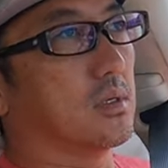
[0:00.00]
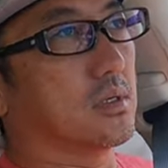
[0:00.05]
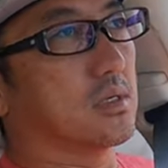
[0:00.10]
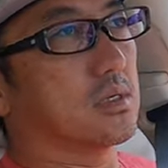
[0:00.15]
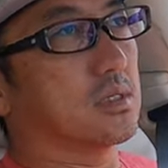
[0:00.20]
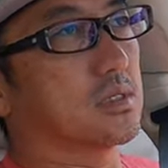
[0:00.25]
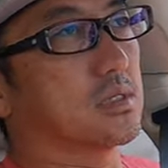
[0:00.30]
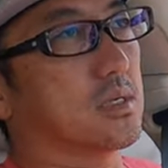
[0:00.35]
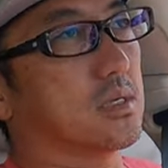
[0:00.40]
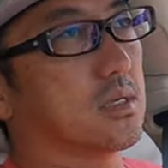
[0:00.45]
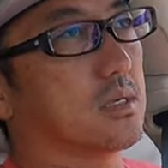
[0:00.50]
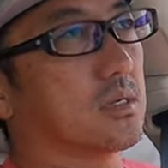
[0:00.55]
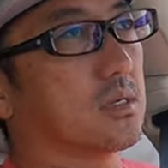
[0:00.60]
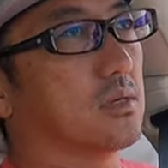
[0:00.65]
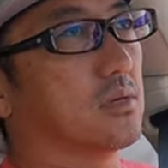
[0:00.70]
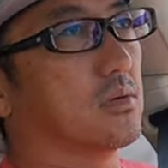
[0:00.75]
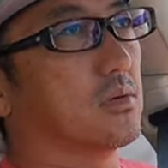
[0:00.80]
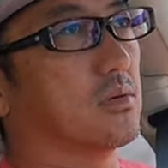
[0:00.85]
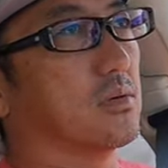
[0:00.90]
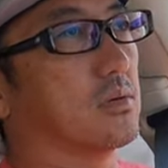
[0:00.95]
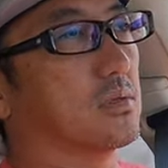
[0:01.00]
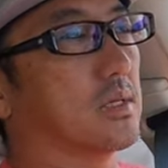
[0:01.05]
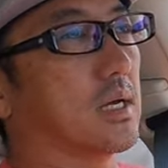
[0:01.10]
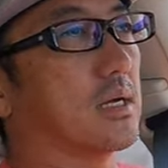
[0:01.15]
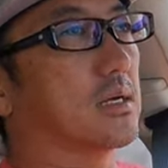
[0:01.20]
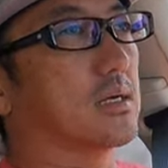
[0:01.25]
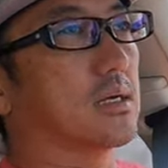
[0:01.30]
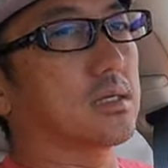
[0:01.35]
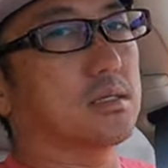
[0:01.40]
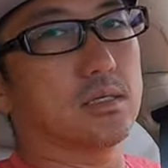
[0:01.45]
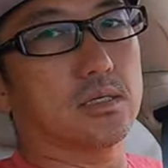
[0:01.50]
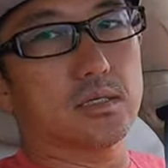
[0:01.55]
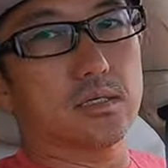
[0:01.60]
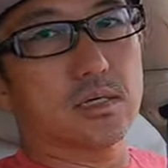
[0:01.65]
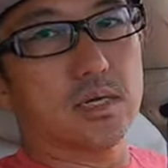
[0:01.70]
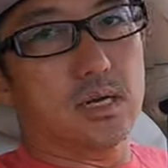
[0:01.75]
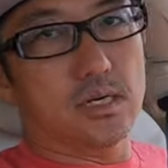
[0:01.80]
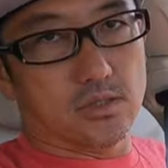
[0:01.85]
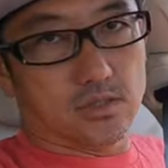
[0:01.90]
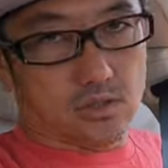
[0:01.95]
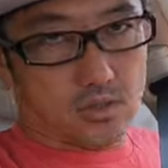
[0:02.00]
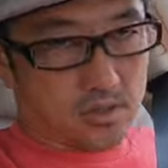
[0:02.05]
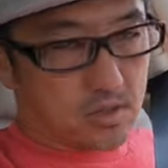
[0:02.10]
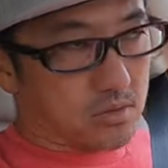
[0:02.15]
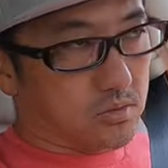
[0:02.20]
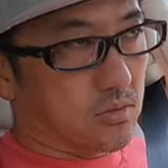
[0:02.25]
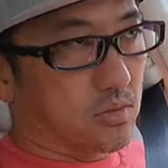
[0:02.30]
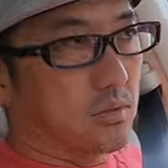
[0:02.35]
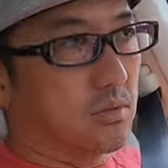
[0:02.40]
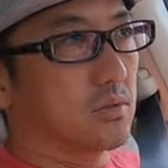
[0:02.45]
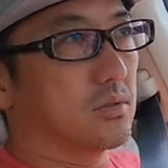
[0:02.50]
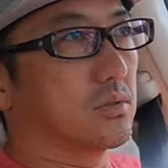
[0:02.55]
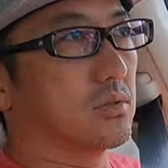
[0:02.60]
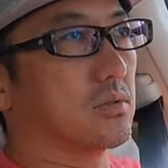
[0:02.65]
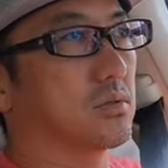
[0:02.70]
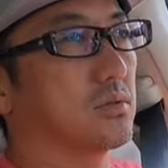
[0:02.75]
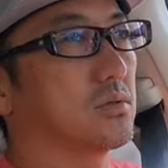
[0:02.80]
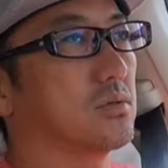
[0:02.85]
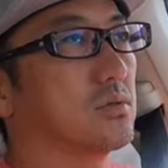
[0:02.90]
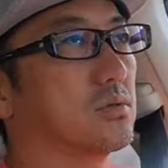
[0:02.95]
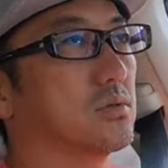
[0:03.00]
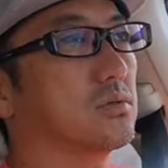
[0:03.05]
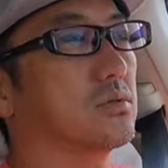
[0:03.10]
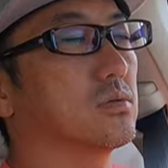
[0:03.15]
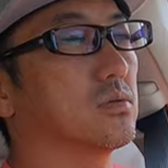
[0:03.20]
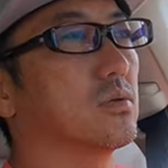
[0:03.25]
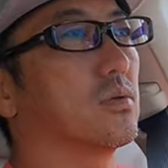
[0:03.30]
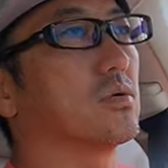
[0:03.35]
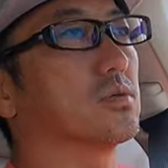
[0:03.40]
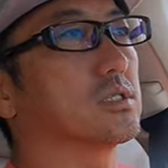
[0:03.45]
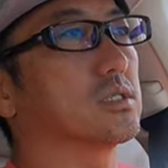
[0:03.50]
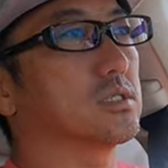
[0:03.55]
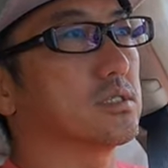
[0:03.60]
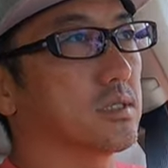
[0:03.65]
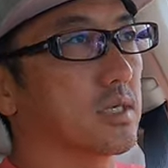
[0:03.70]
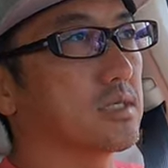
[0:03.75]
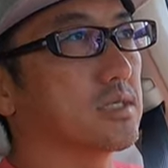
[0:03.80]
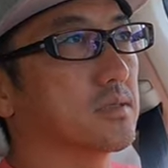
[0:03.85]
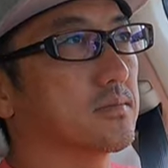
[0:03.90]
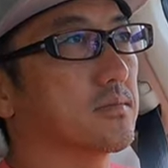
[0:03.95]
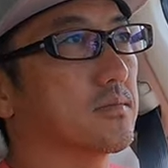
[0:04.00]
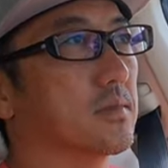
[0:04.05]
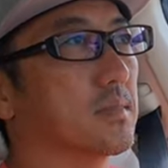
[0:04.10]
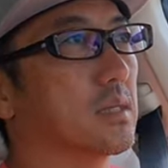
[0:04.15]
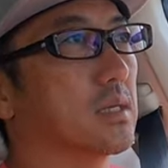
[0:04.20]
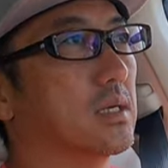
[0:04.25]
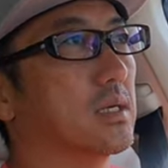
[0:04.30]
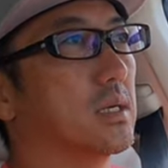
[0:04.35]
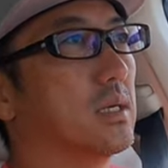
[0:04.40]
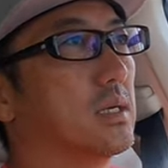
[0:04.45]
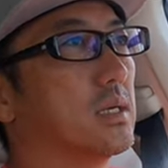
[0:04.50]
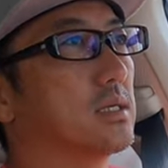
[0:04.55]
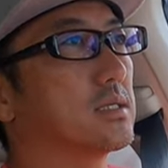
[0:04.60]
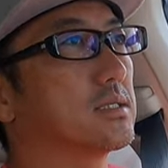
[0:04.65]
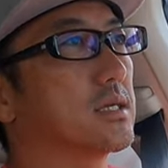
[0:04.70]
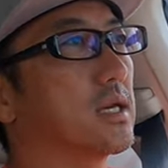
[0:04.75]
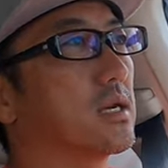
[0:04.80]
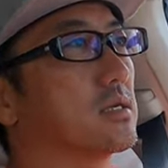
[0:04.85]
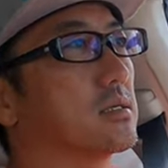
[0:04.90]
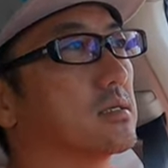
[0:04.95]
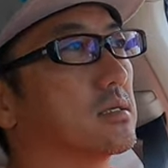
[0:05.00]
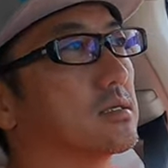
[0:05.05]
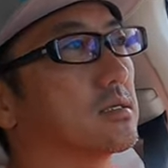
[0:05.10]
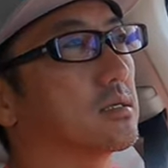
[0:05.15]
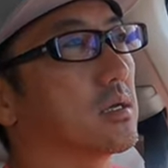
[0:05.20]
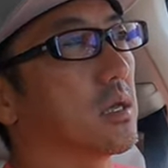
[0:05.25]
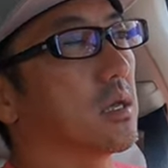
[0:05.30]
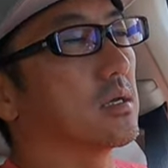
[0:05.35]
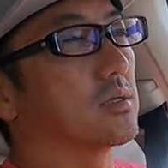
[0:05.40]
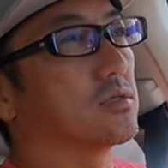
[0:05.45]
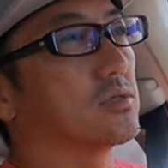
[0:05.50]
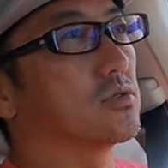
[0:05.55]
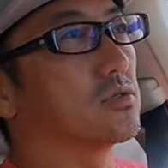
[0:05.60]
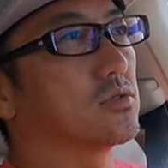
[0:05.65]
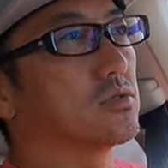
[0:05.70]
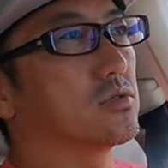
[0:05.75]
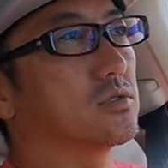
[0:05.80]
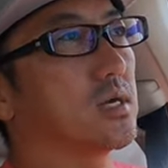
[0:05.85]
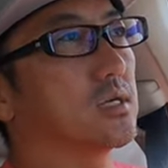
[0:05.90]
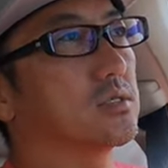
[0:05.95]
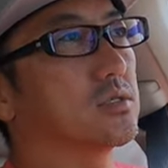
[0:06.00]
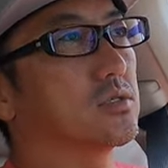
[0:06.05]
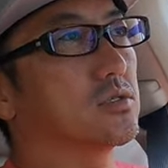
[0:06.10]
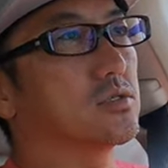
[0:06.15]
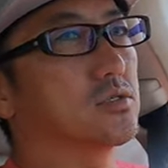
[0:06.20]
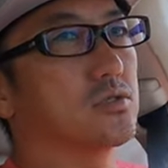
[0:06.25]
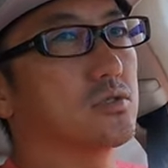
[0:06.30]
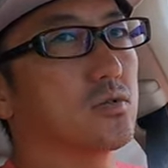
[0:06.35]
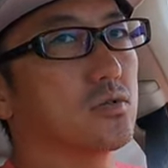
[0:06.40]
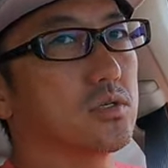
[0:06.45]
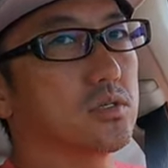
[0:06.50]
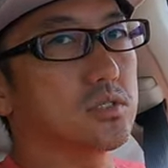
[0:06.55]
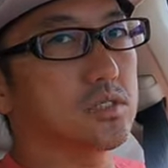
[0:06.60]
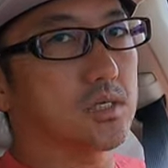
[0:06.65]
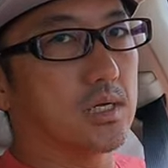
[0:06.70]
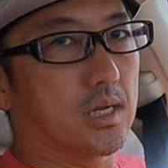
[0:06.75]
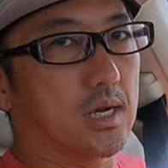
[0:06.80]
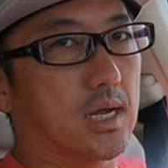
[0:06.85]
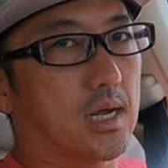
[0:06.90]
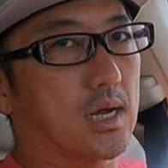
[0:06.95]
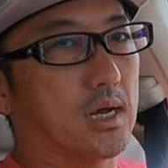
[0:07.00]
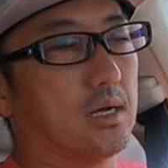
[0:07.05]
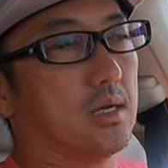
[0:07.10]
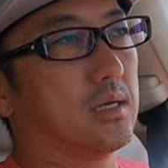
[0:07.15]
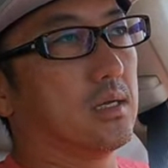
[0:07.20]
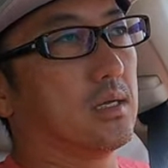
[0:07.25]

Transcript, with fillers: 規制を段階的に解除していくという方針です。さらにですねじゅうがつじゅうごにちから